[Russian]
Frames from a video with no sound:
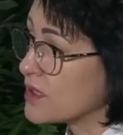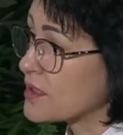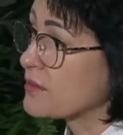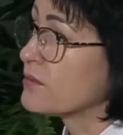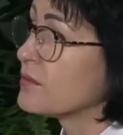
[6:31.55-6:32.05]

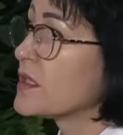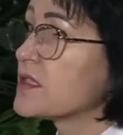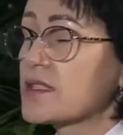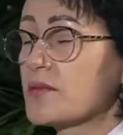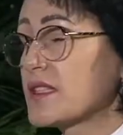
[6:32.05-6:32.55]
Самостоятельный
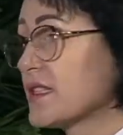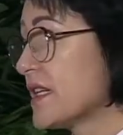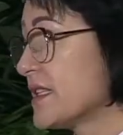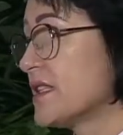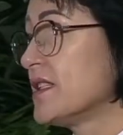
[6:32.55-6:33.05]

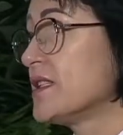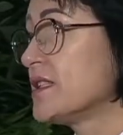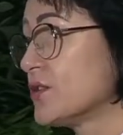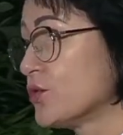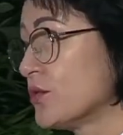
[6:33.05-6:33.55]
Самостоятельный
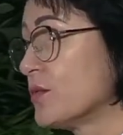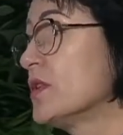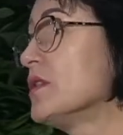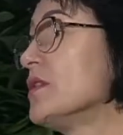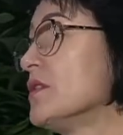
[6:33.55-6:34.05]
съем,
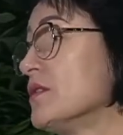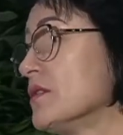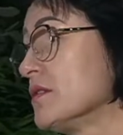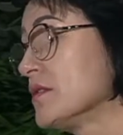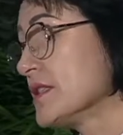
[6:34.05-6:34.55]

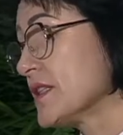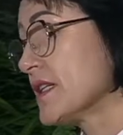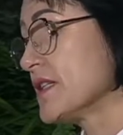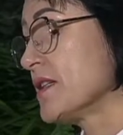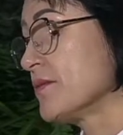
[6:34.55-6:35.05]
э,
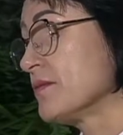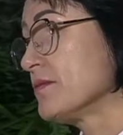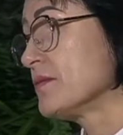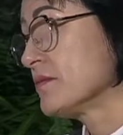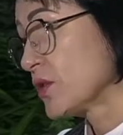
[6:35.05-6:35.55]
снятие
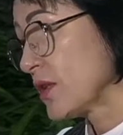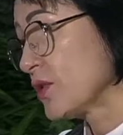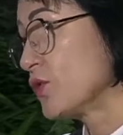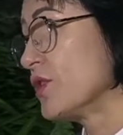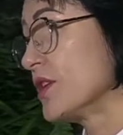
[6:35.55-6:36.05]

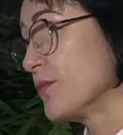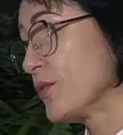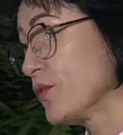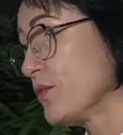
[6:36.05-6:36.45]
контрольной пломбы